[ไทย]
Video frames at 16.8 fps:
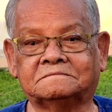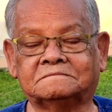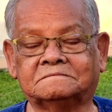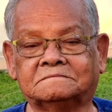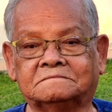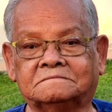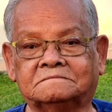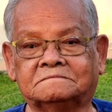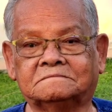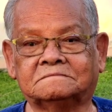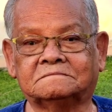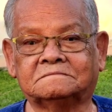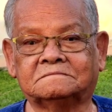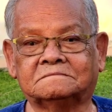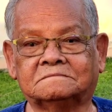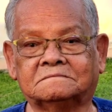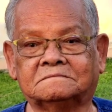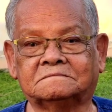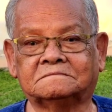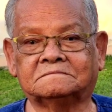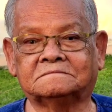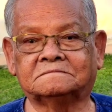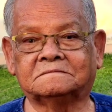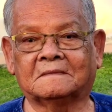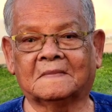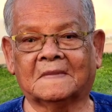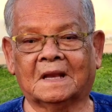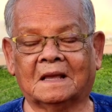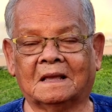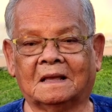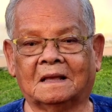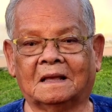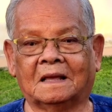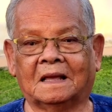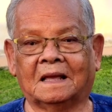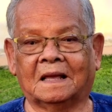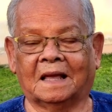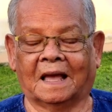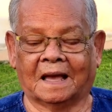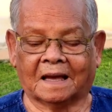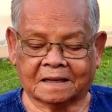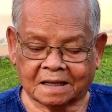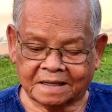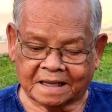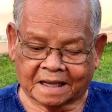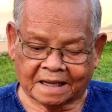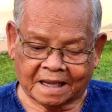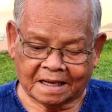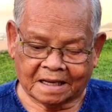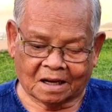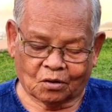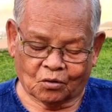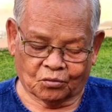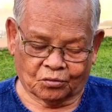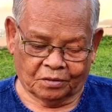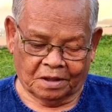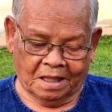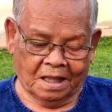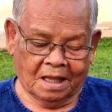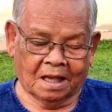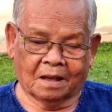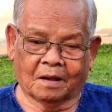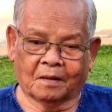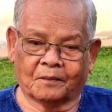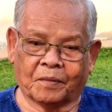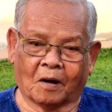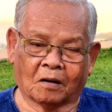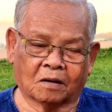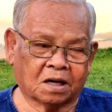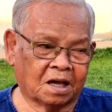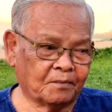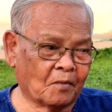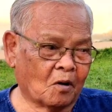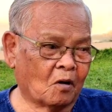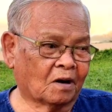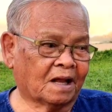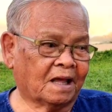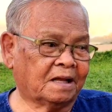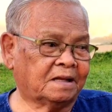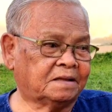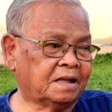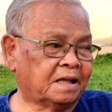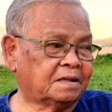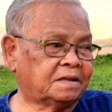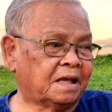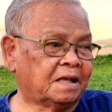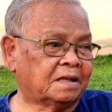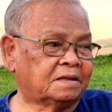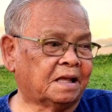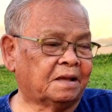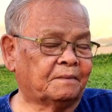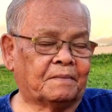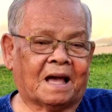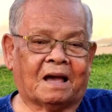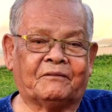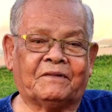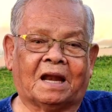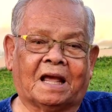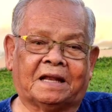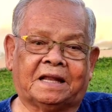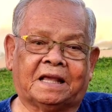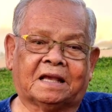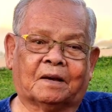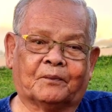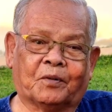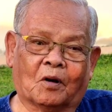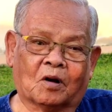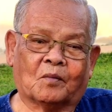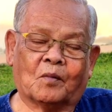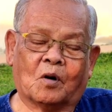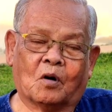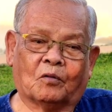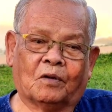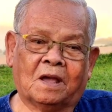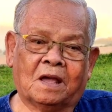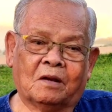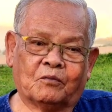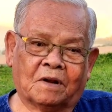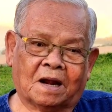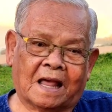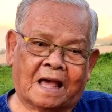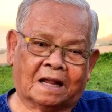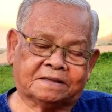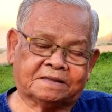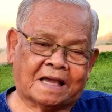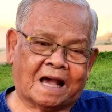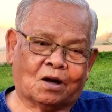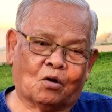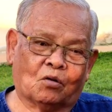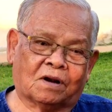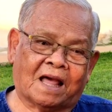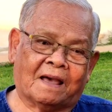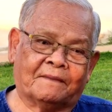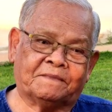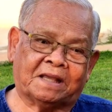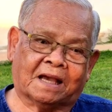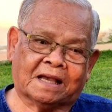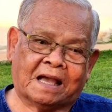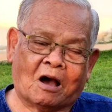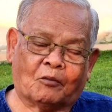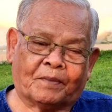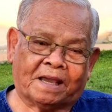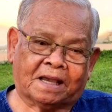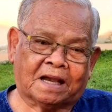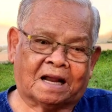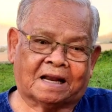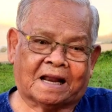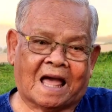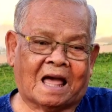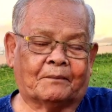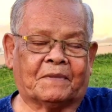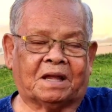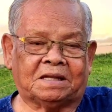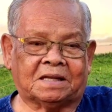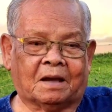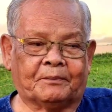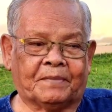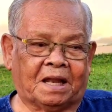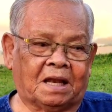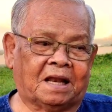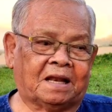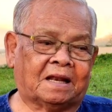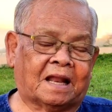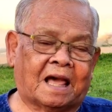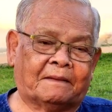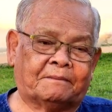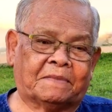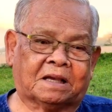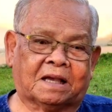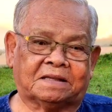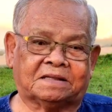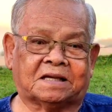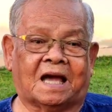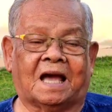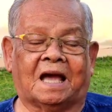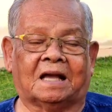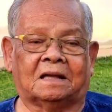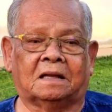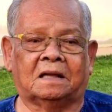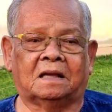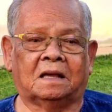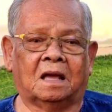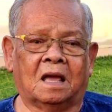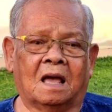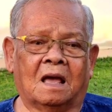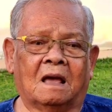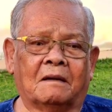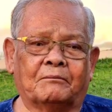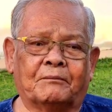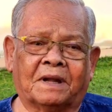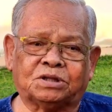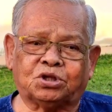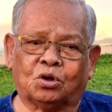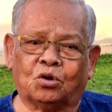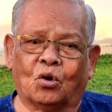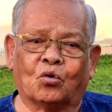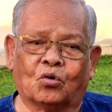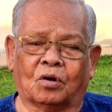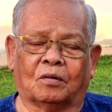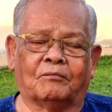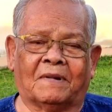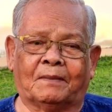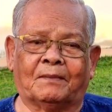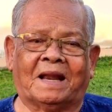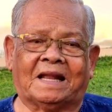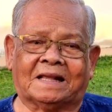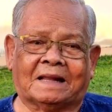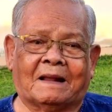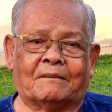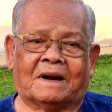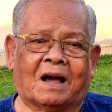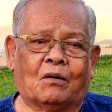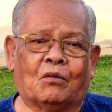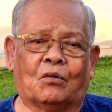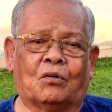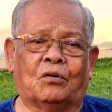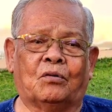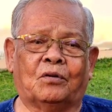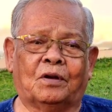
ทำร้ายควานในน้ำจนเสียชีวิตเออคืออย่างนี้นะลูกเกิดจากอะไร พ่อเคยบอกเลยที่ที่ที่มหาวิทยาลัยนี้ครับพ่อก็บอก เวลาช้างลงน้ำ อย่าเข้าไปข้างหน้า มันอย่าไปเล่นน้ำมันกับช้าง มันสนุกมันไม่ได้ทำเรา